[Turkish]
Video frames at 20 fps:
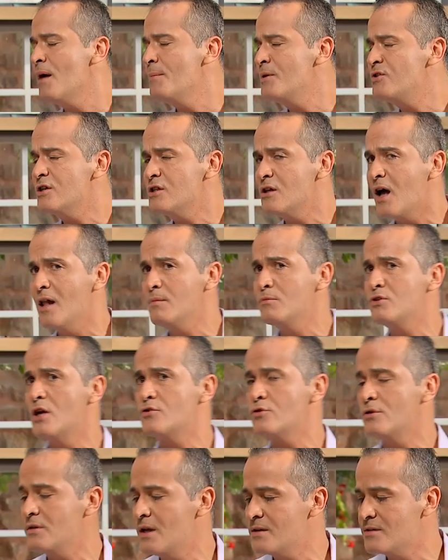devam edeceksin.
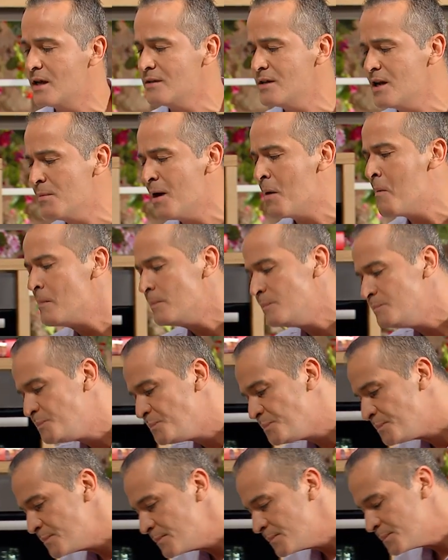Almayacağız önünden zaten ama.
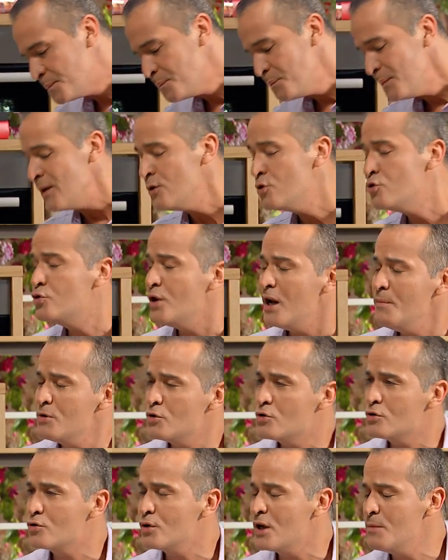
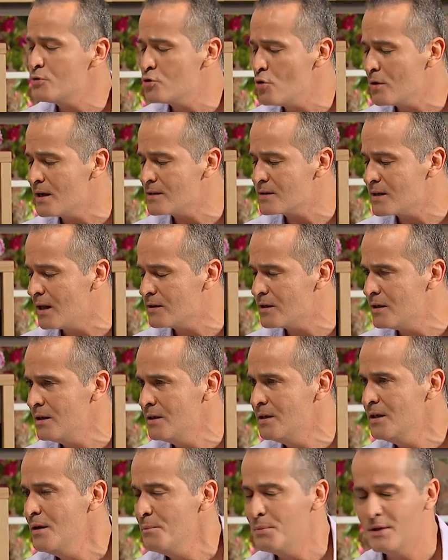Süremiz, süremiz çok az Bunlar bir- kaldı.
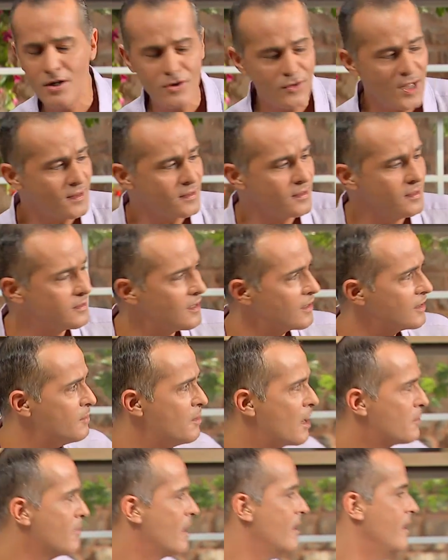Bir de tatlının
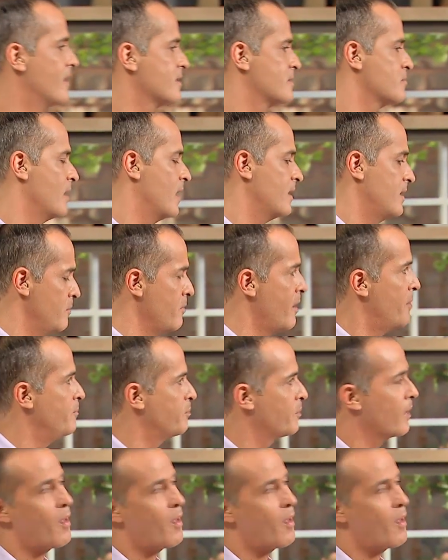tadına bakman lazım yani değil mi?